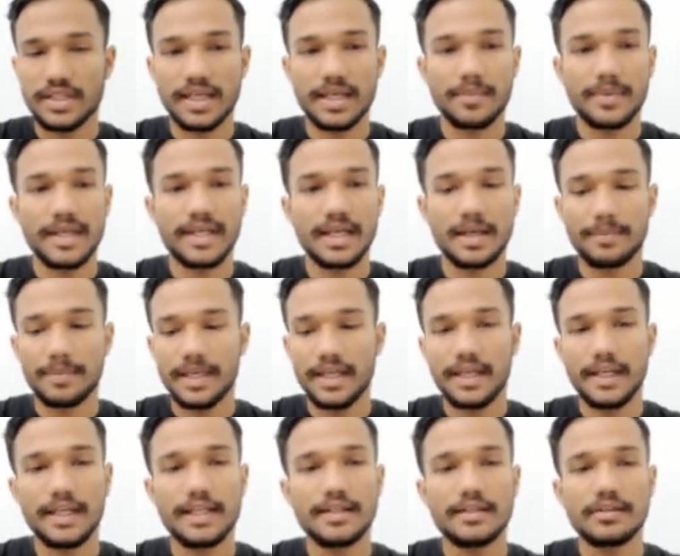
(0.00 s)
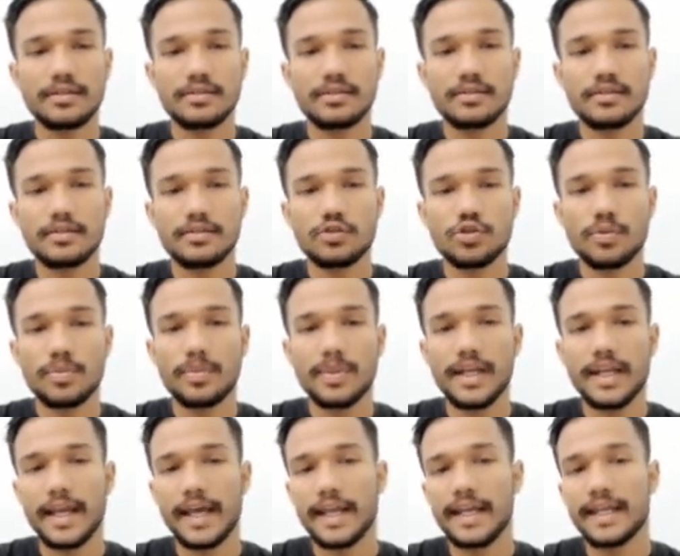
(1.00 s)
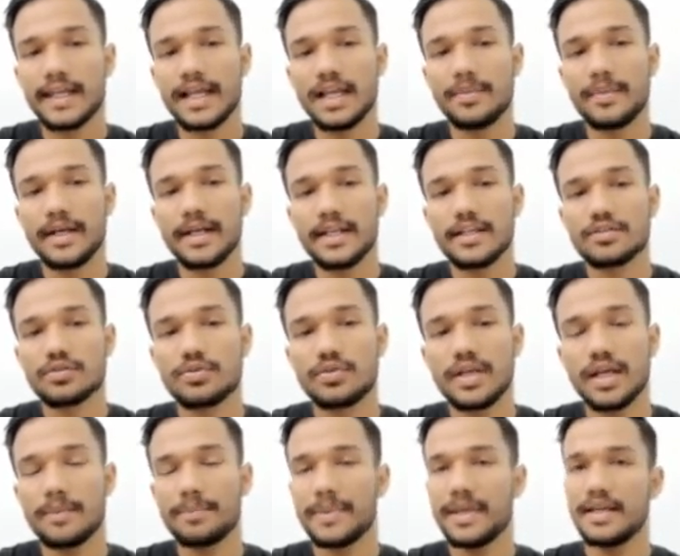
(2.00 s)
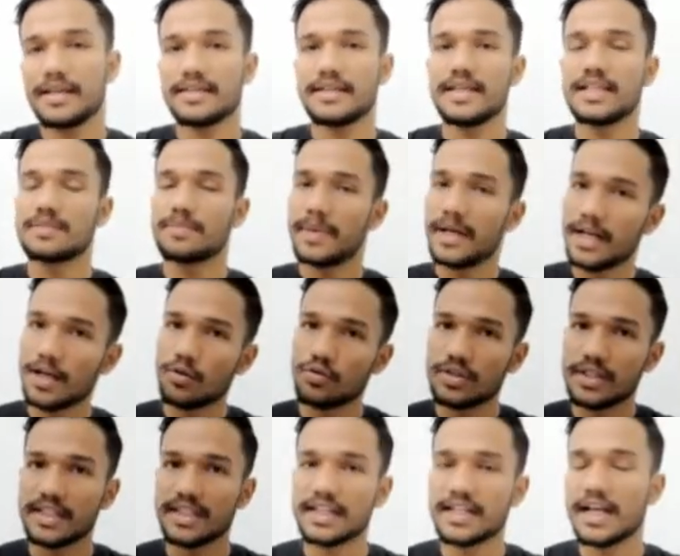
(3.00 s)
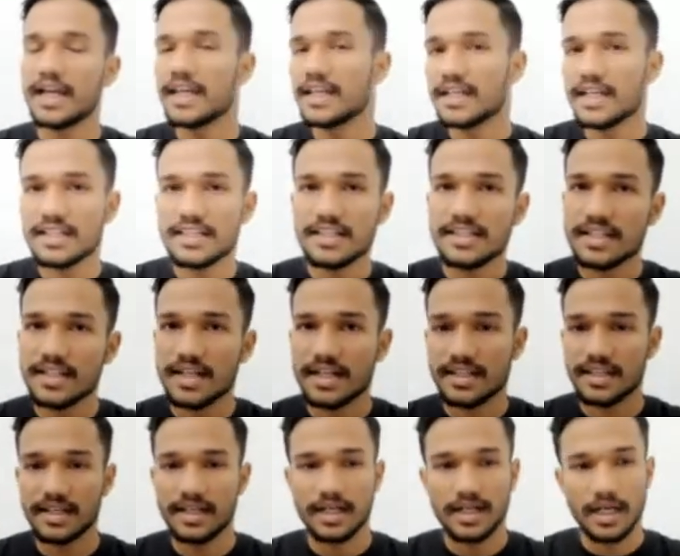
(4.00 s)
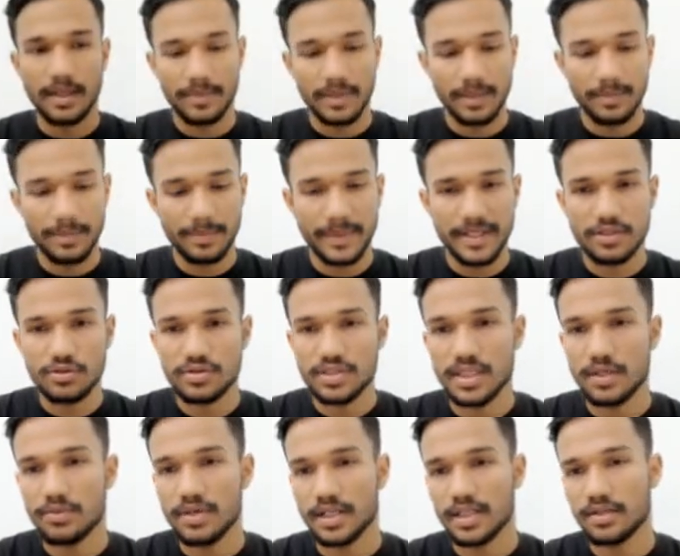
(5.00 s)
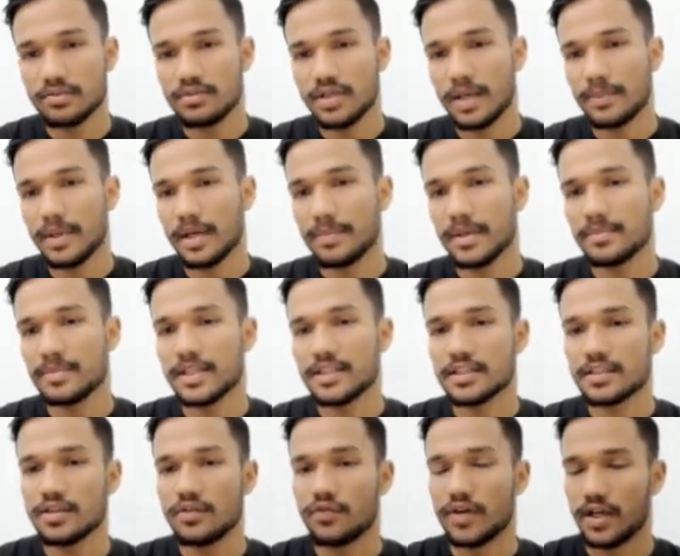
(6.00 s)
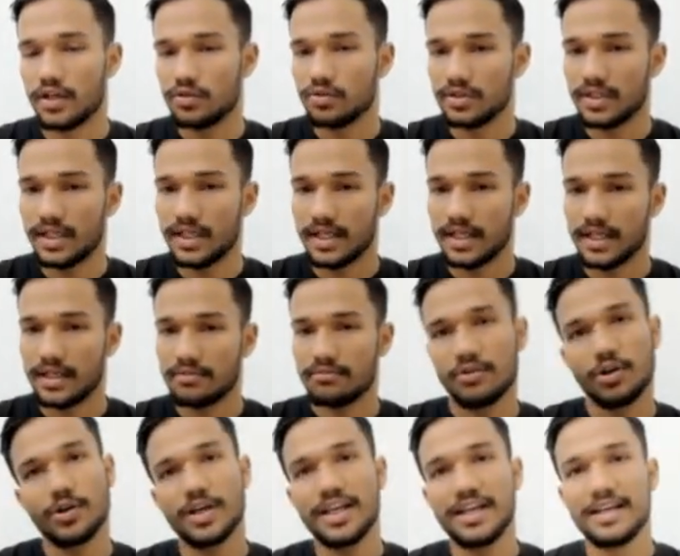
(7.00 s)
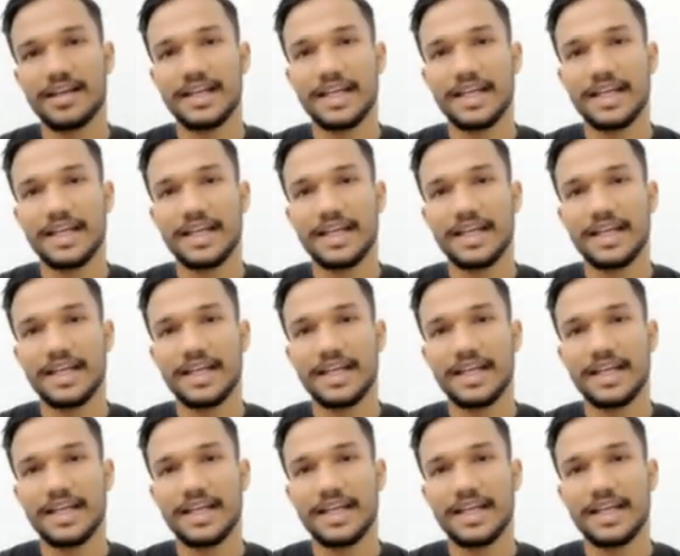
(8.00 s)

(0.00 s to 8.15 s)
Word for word: जाएंगी मेरे यहाँ पे इन जो भी मेरे एरे के एलिमेंट है इसको यहाँ पे स्प्रेड आउट कर देगा एक एक चीज़ें कर देगा अब यहाँ पे पेज को सेव करता हूँ अब यहाँ पे आप देख सकते हो वन टू थ्री आ रहा है ओके